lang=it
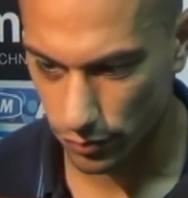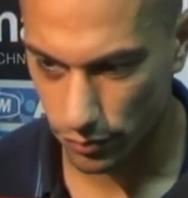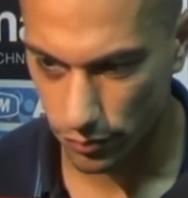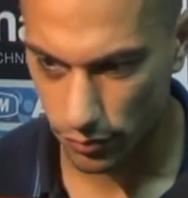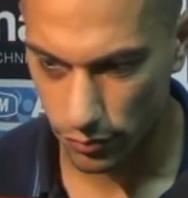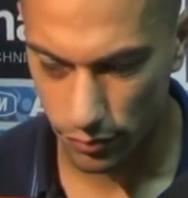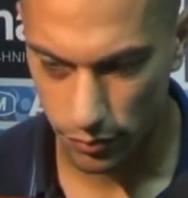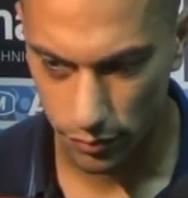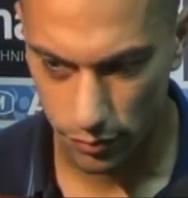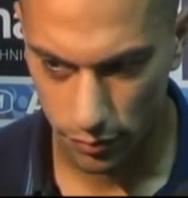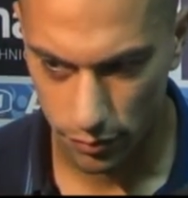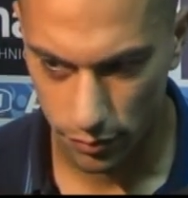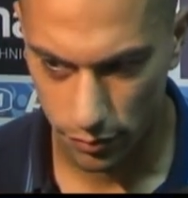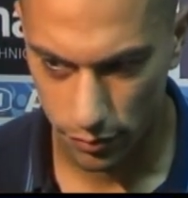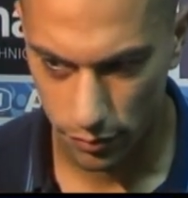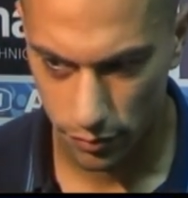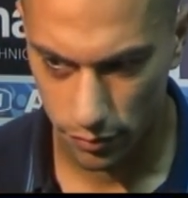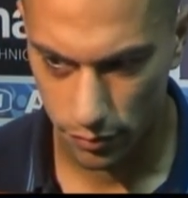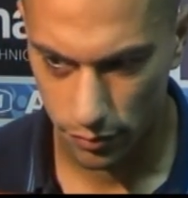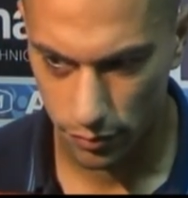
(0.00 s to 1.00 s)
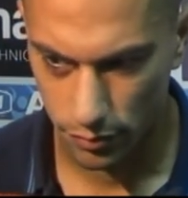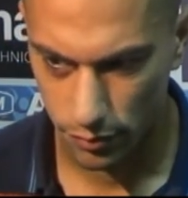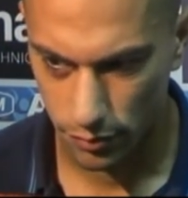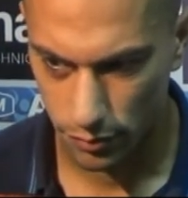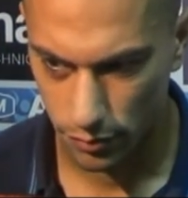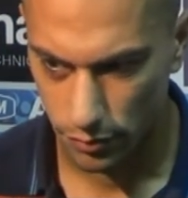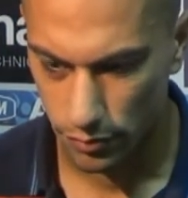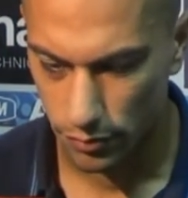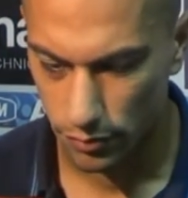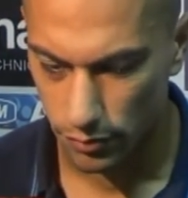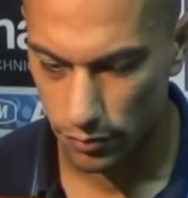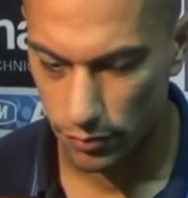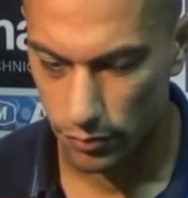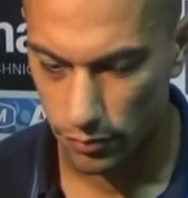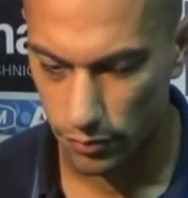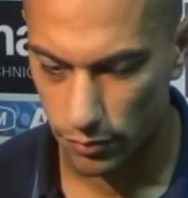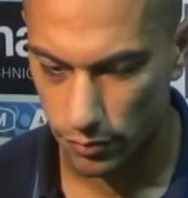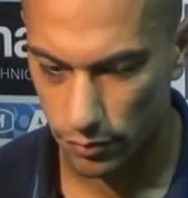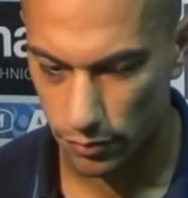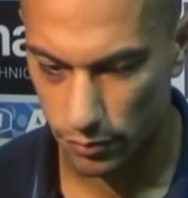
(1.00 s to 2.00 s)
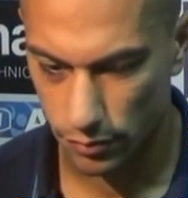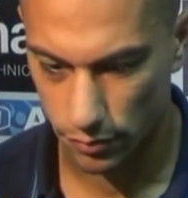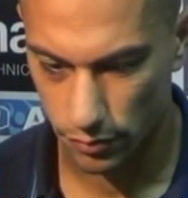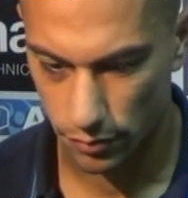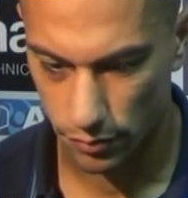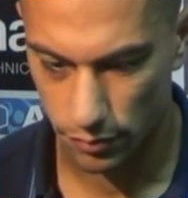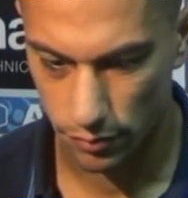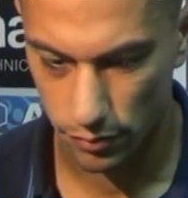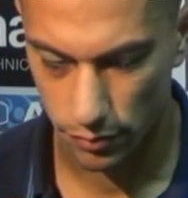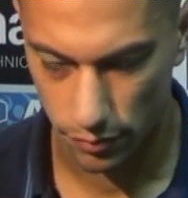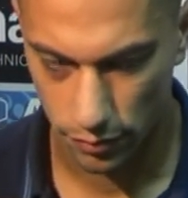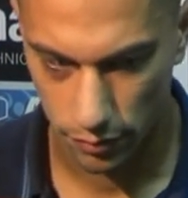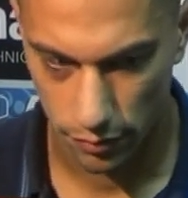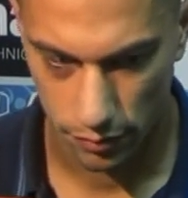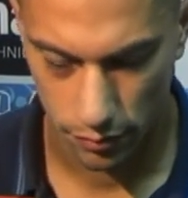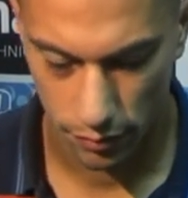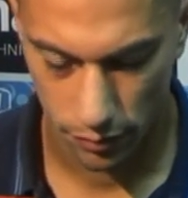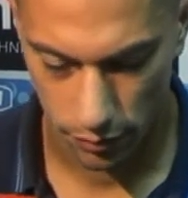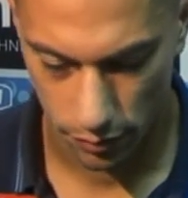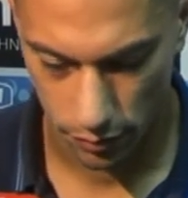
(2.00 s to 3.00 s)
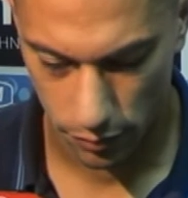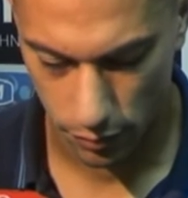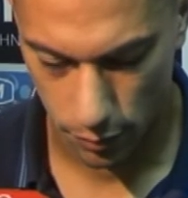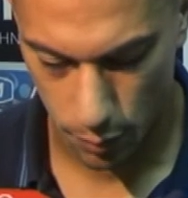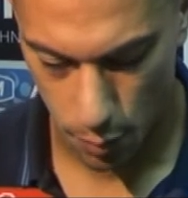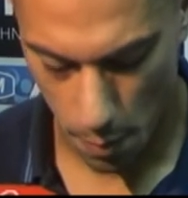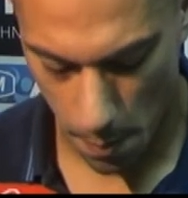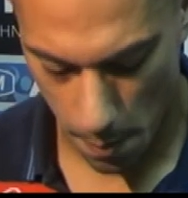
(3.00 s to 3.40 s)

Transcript: ora si va a Firenze, si va a Firenze è una partita abbastanza dura,